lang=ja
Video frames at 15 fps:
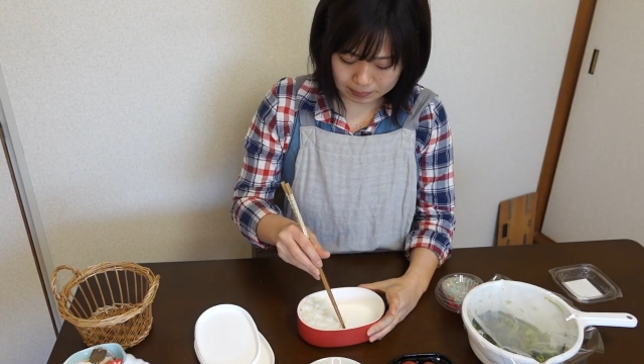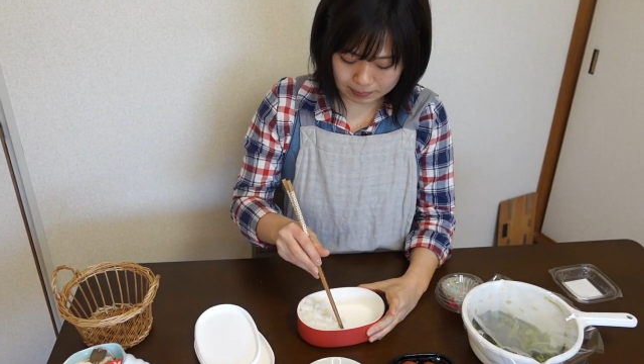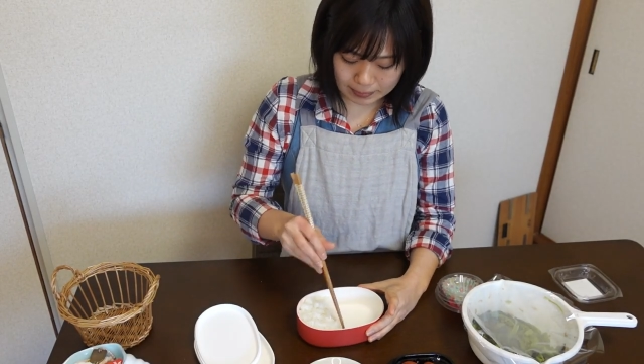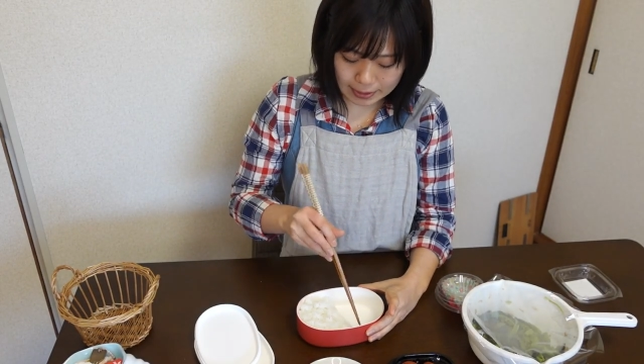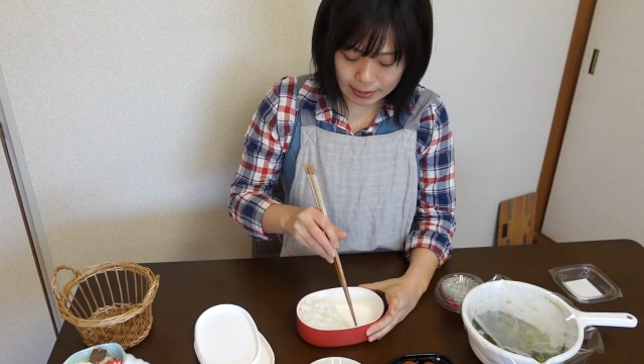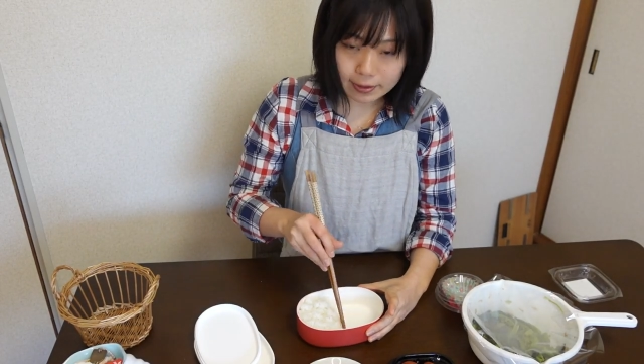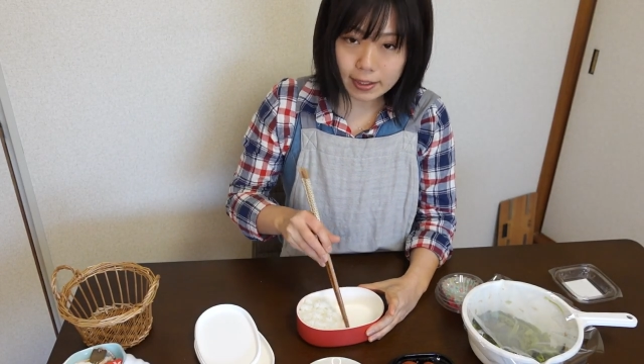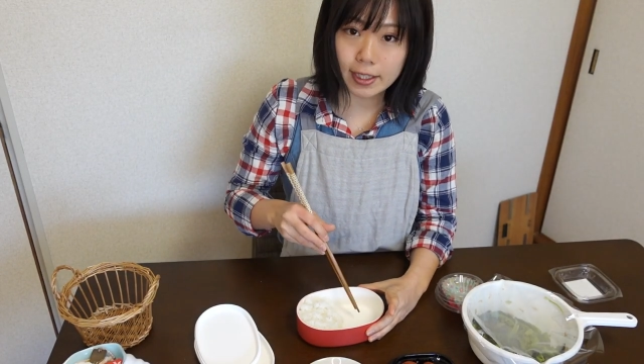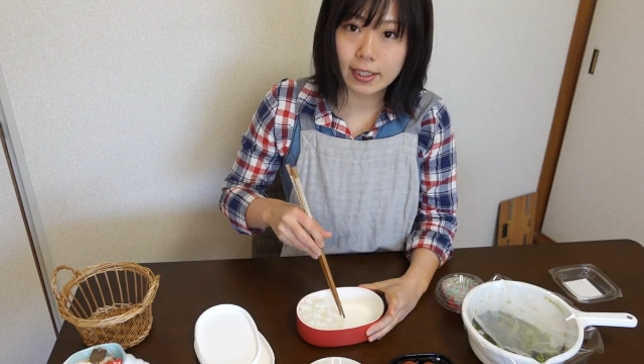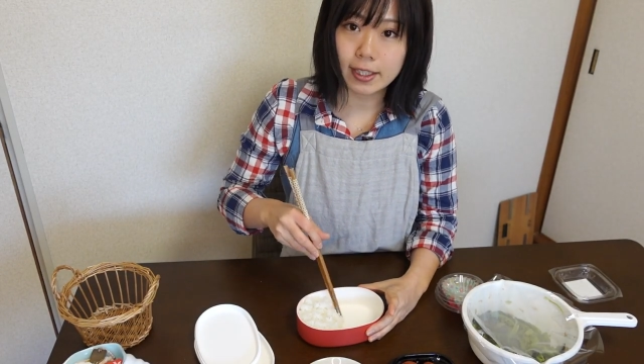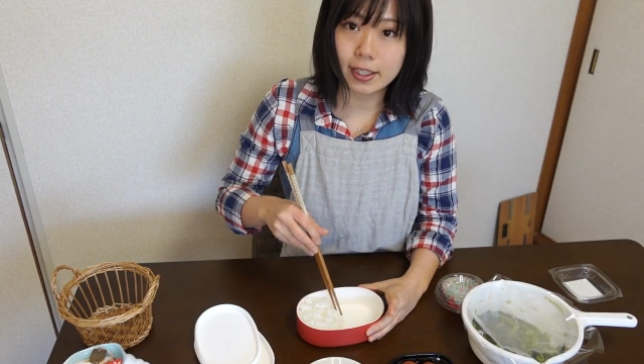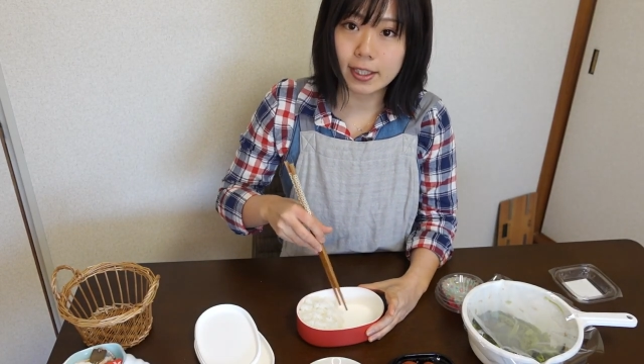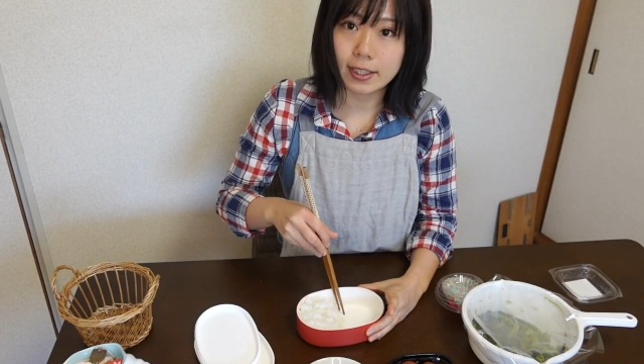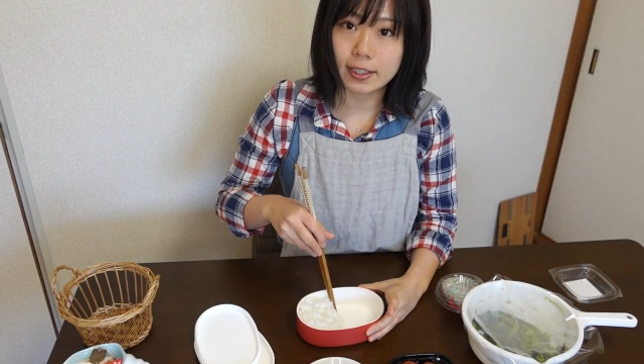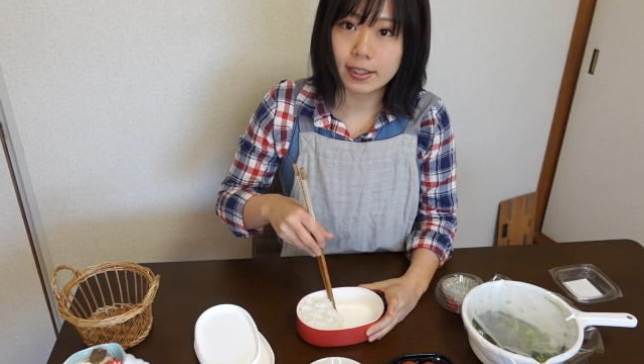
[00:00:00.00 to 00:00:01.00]
見えるかな、
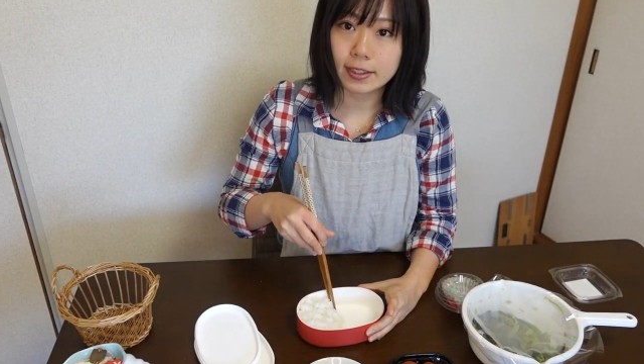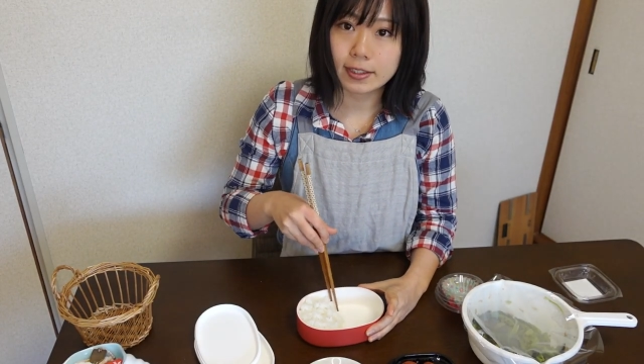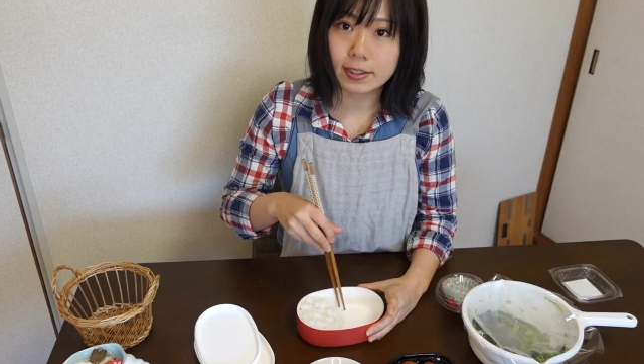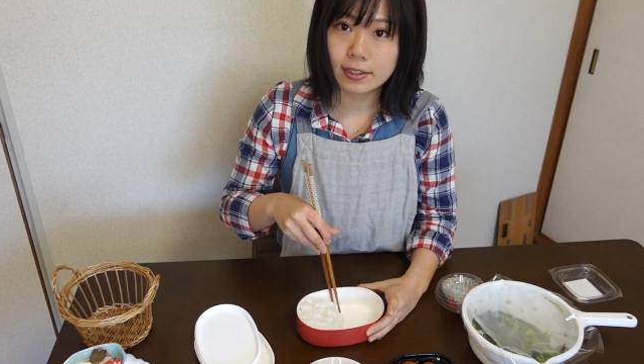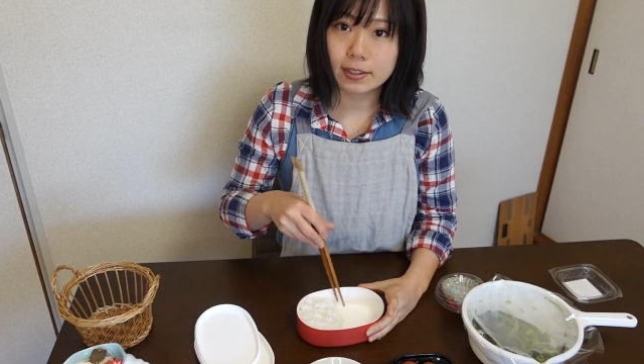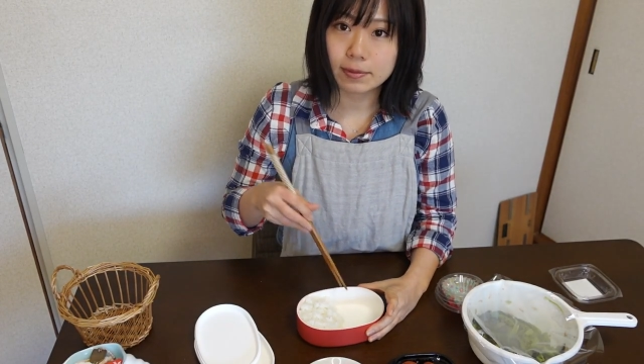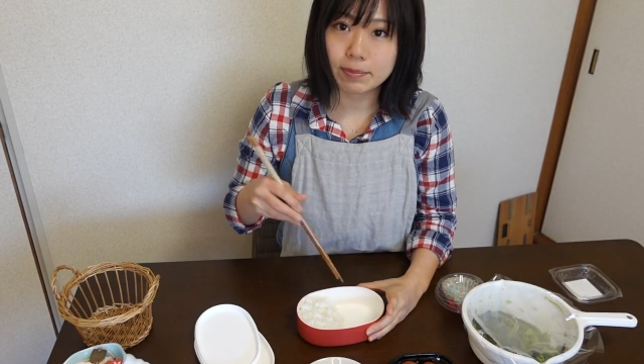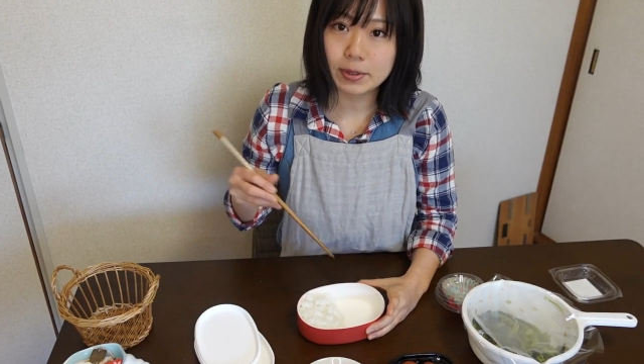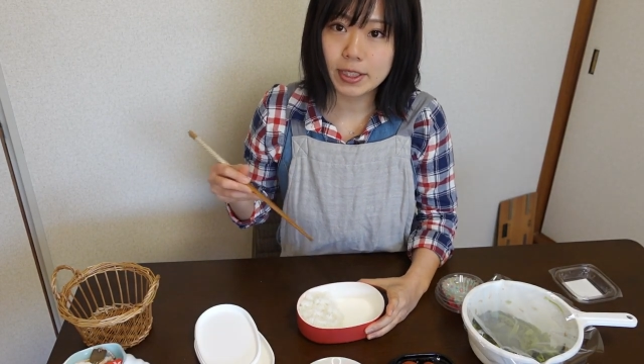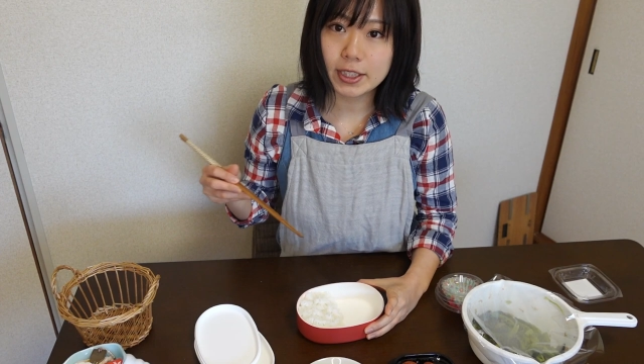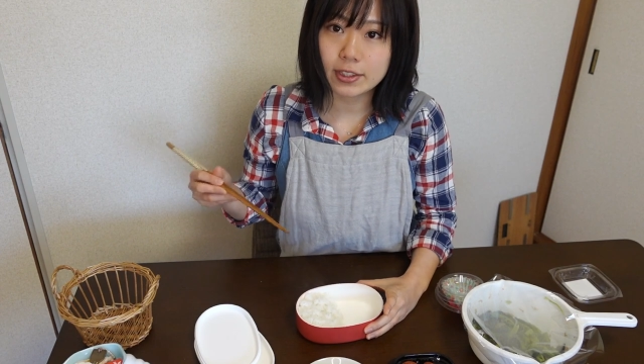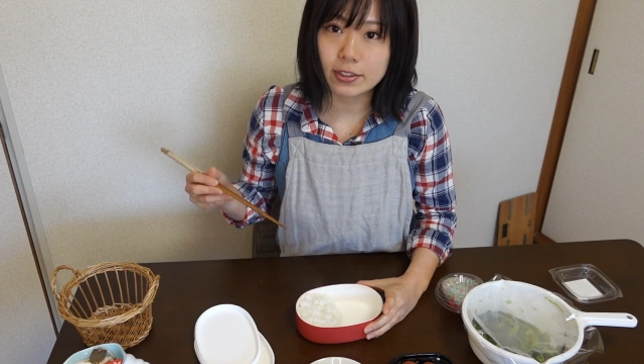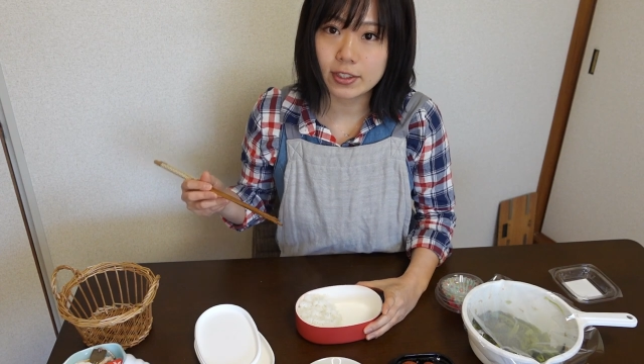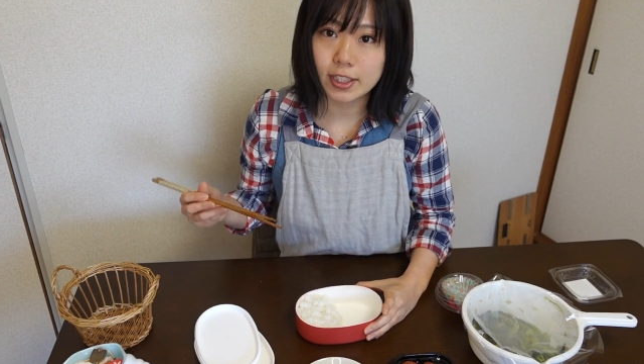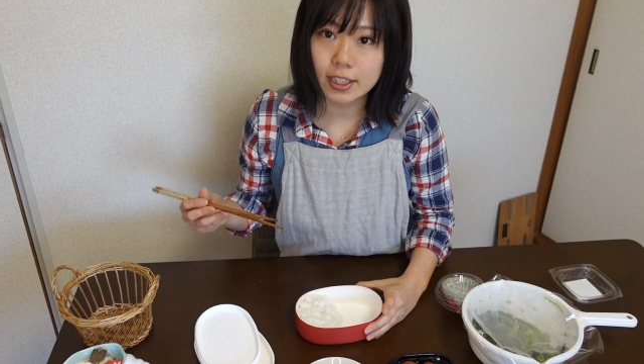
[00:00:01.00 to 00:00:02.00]
見に
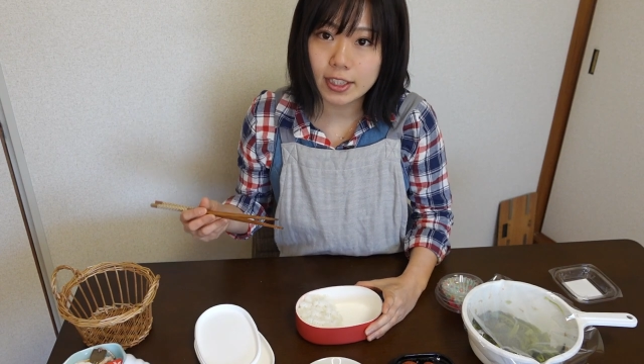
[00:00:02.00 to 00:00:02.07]
くい、